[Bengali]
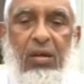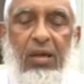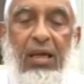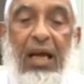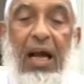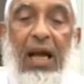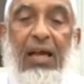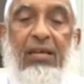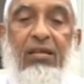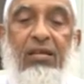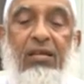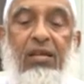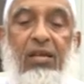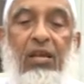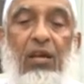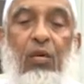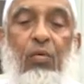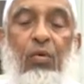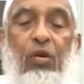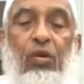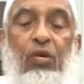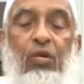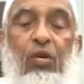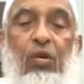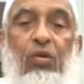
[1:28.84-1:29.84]
কাজ ছিল
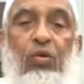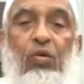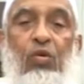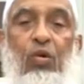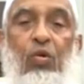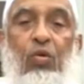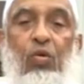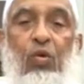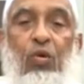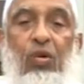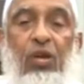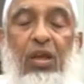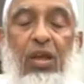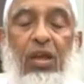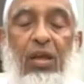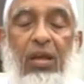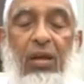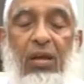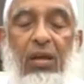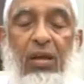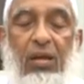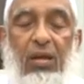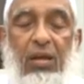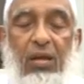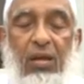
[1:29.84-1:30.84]
অত্যন্ত কঠিন
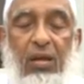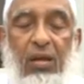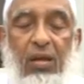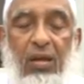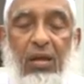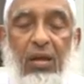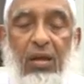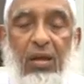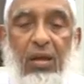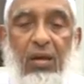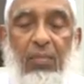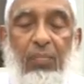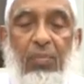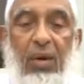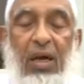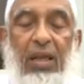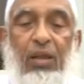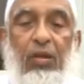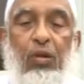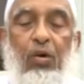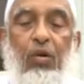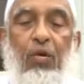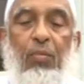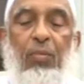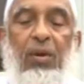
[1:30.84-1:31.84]

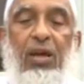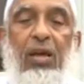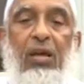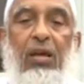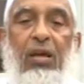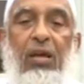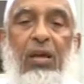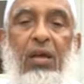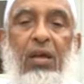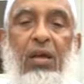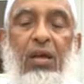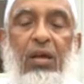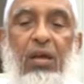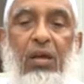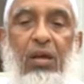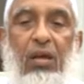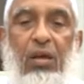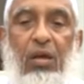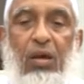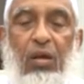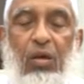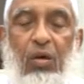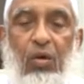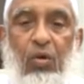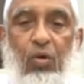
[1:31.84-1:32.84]
পাথর ভেঙ্গে
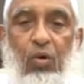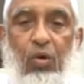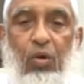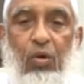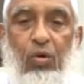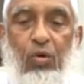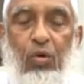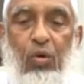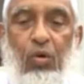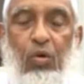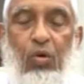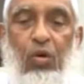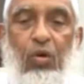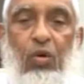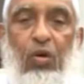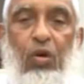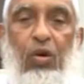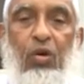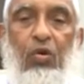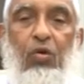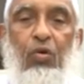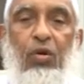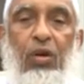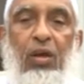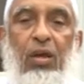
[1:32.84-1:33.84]
গর্ত
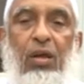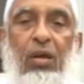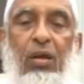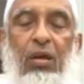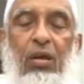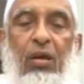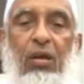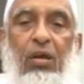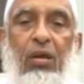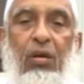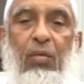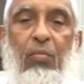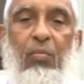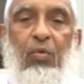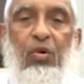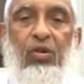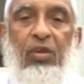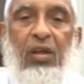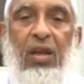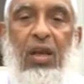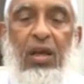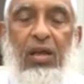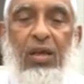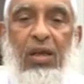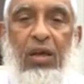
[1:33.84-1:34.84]
খনন করে
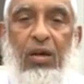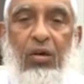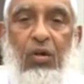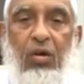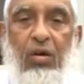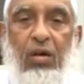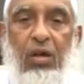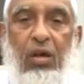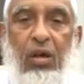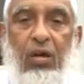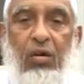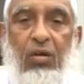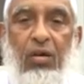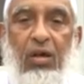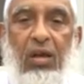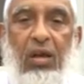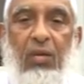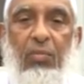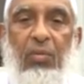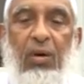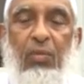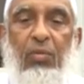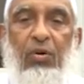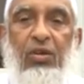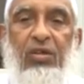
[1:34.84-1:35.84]
মদিনাকে রক্ষা করার
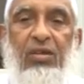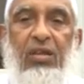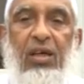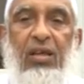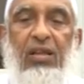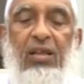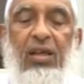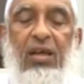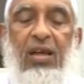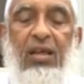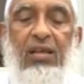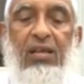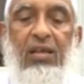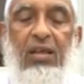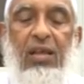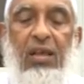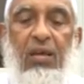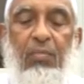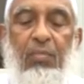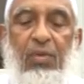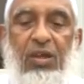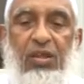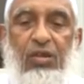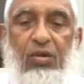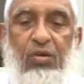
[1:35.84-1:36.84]
ব্যবস্থায় তারা
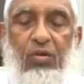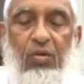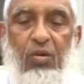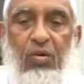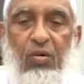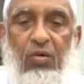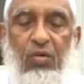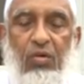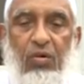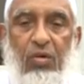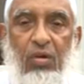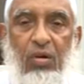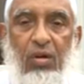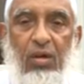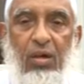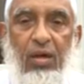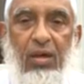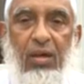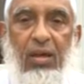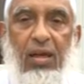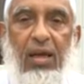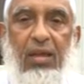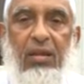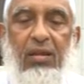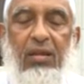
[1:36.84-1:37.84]
ছিলেন ব্যস্ত
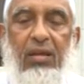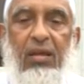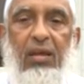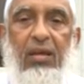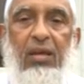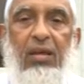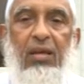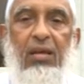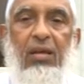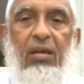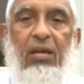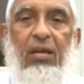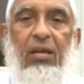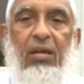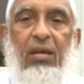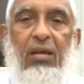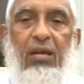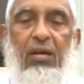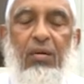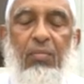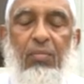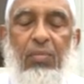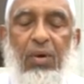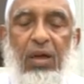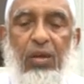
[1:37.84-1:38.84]
রাত দিন
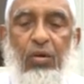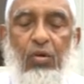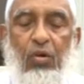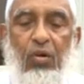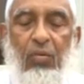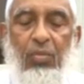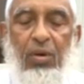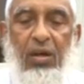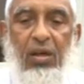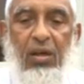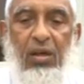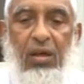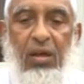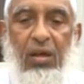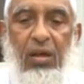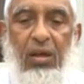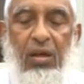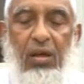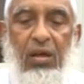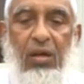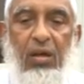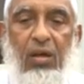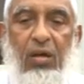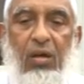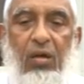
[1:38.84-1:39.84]
পাথর ভেঙ্গে
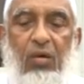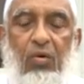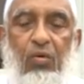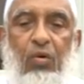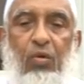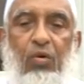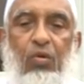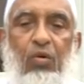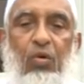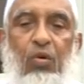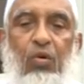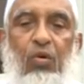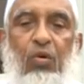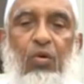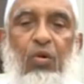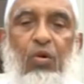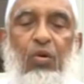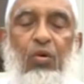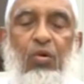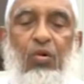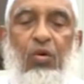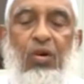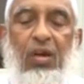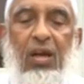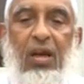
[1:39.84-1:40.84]
গর্ত
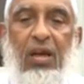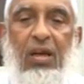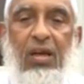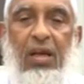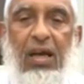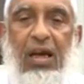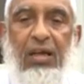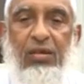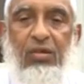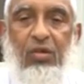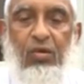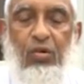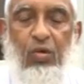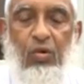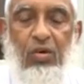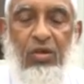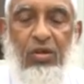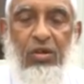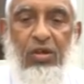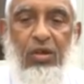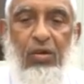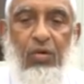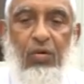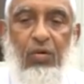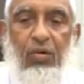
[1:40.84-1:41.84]
খনন করার কাজ
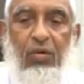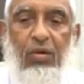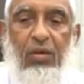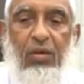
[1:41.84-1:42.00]
চলছিল